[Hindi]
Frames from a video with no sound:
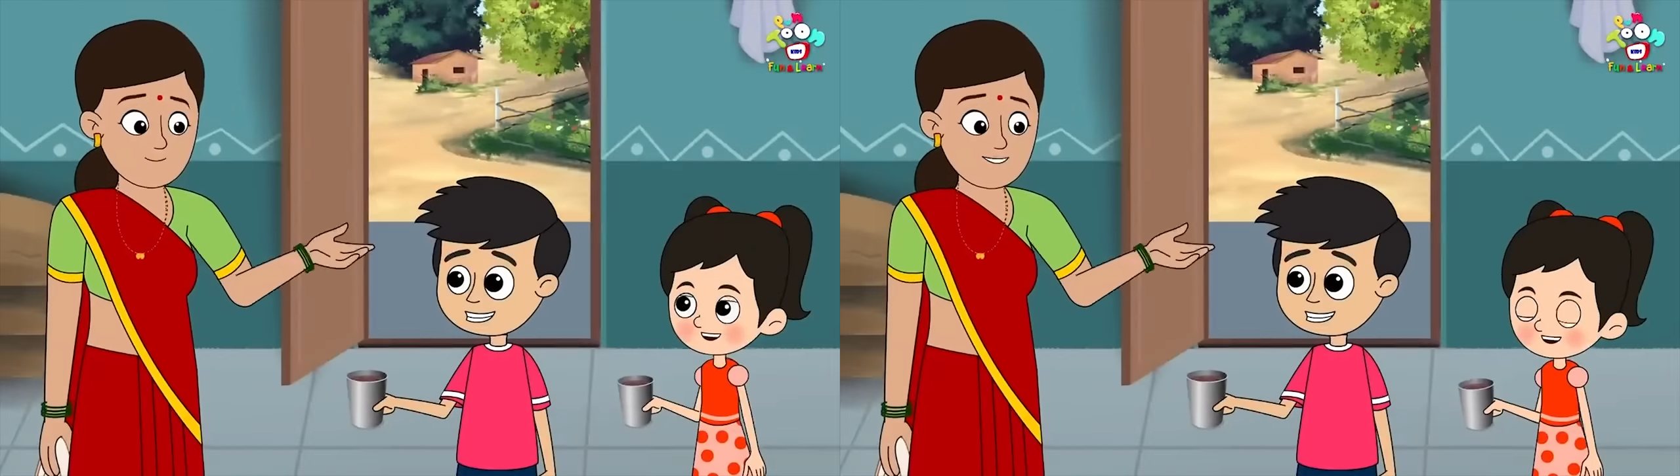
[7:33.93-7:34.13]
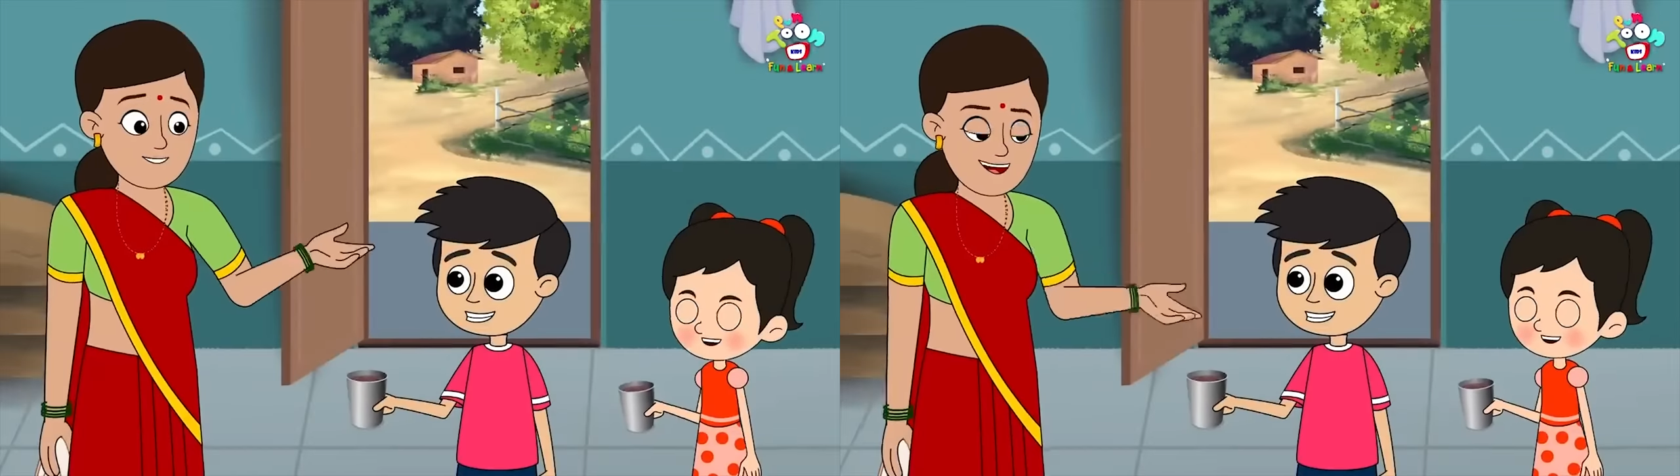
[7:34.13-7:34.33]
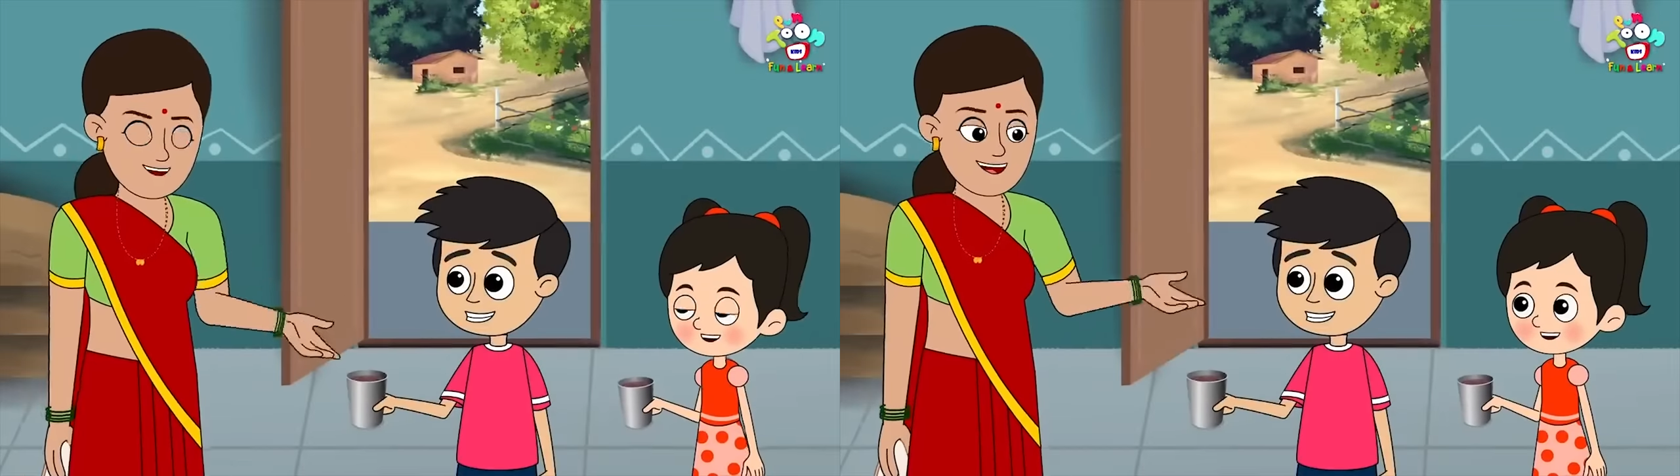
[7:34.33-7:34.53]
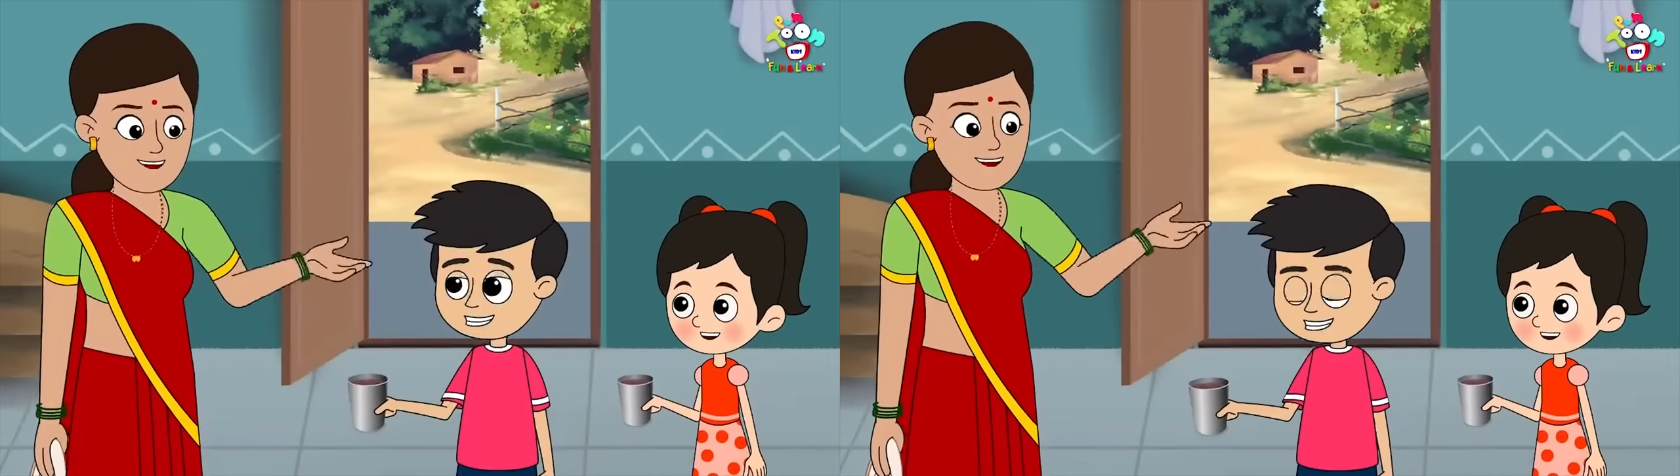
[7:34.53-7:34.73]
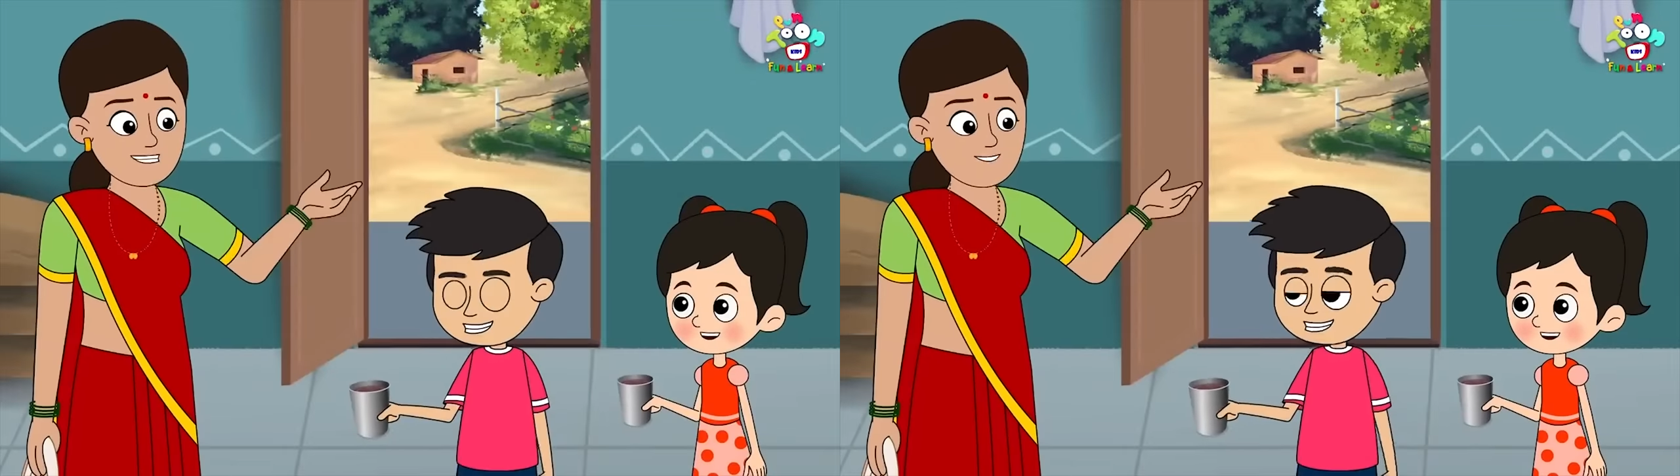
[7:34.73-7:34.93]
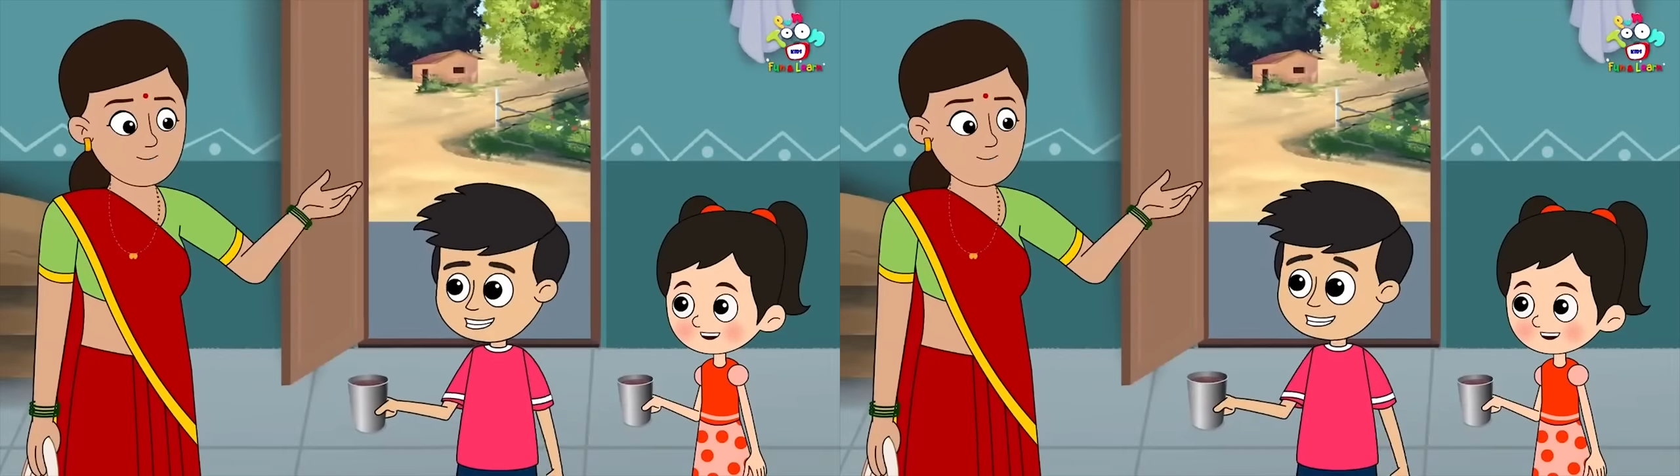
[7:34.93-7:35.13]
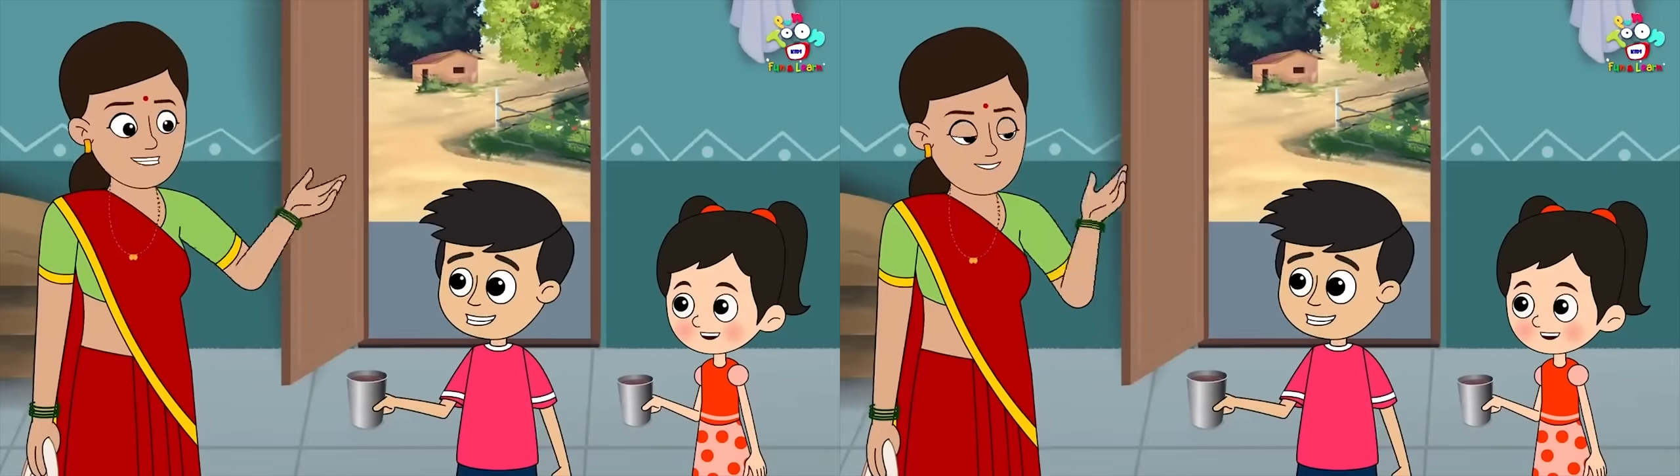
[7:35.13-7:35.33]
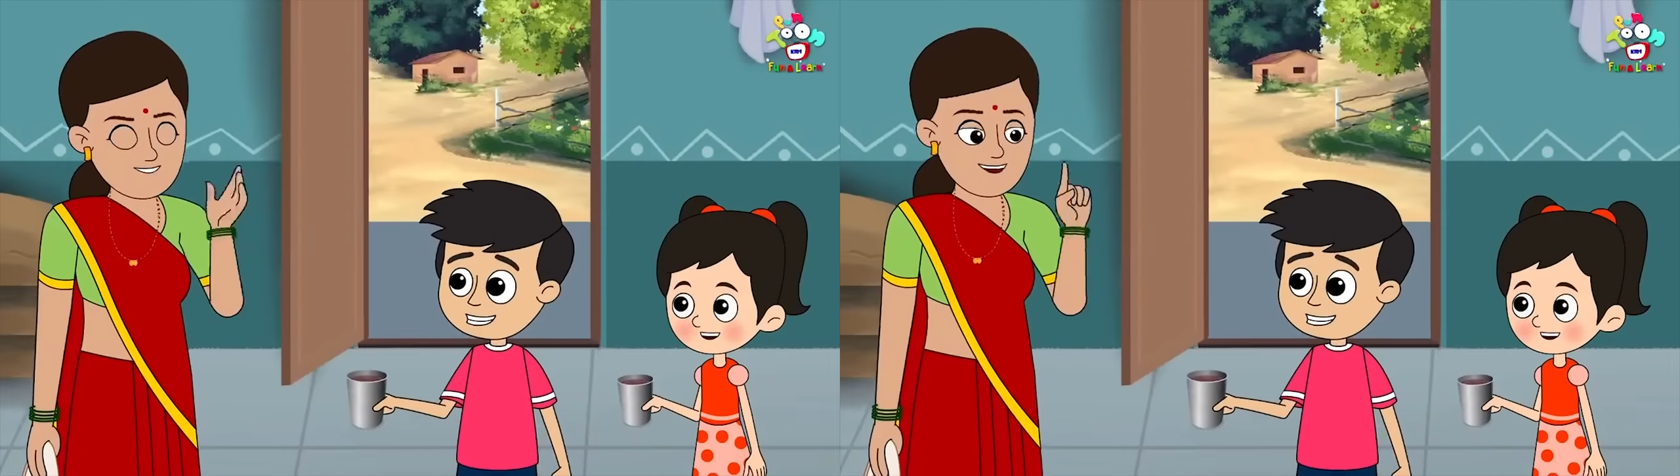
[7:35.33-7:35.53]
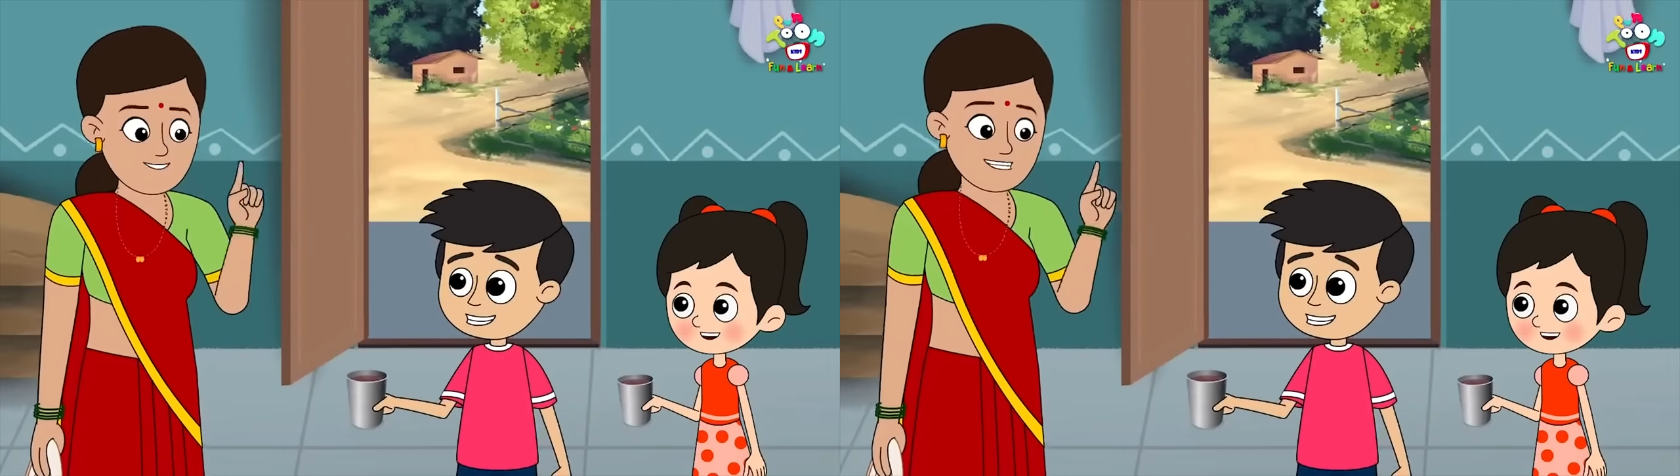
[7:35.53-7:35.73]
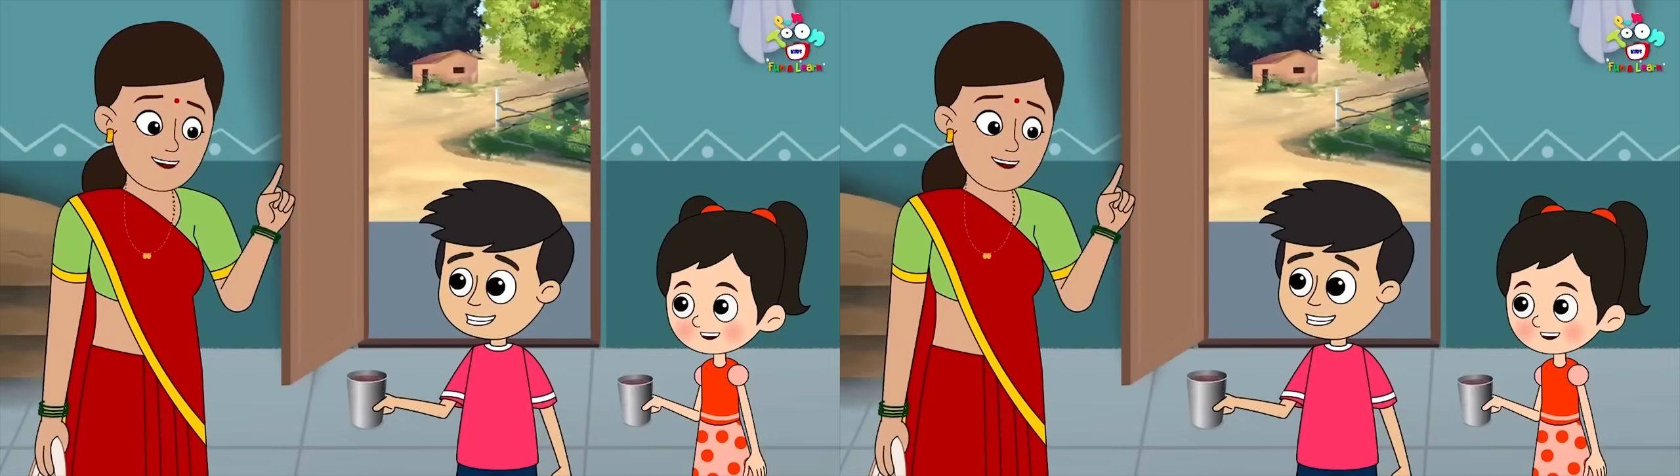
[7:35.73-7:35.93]
पन्ना बनाया है इसे
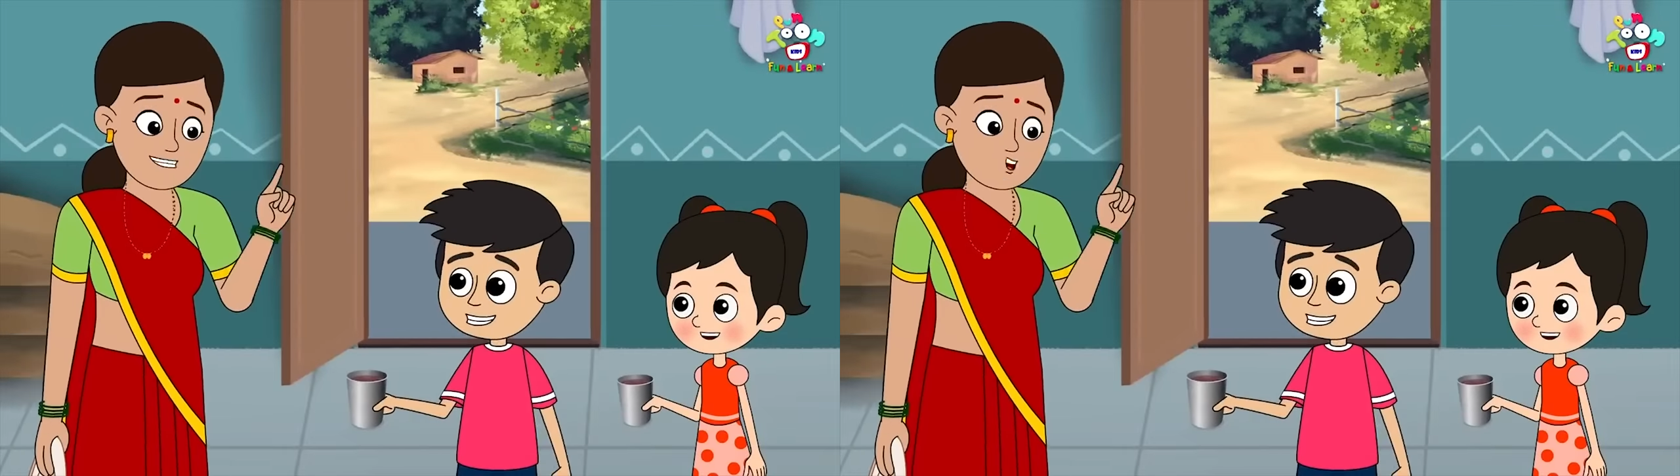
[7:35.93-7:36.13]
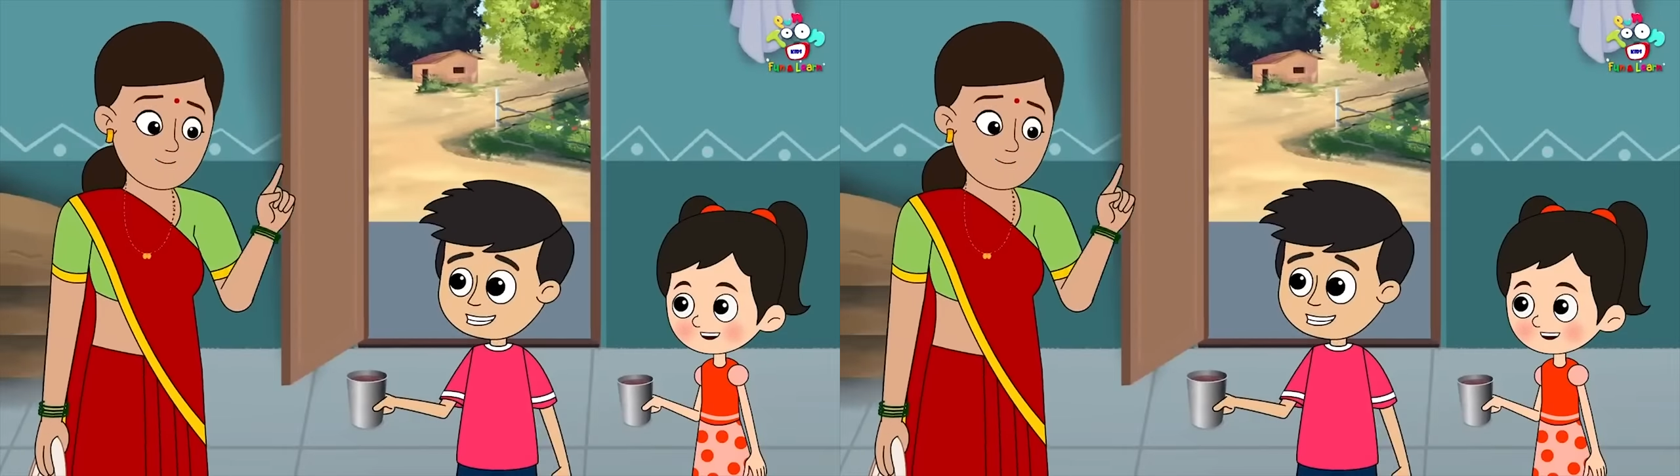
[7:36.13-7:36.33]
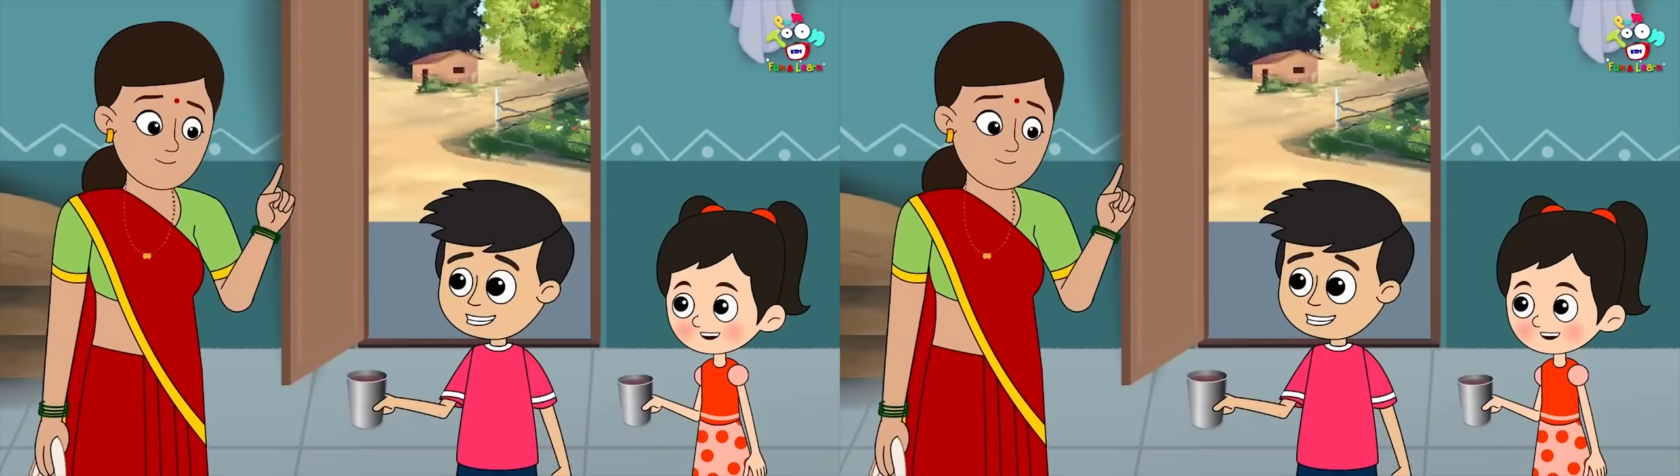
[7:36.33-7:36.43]
जल्दी से पी लो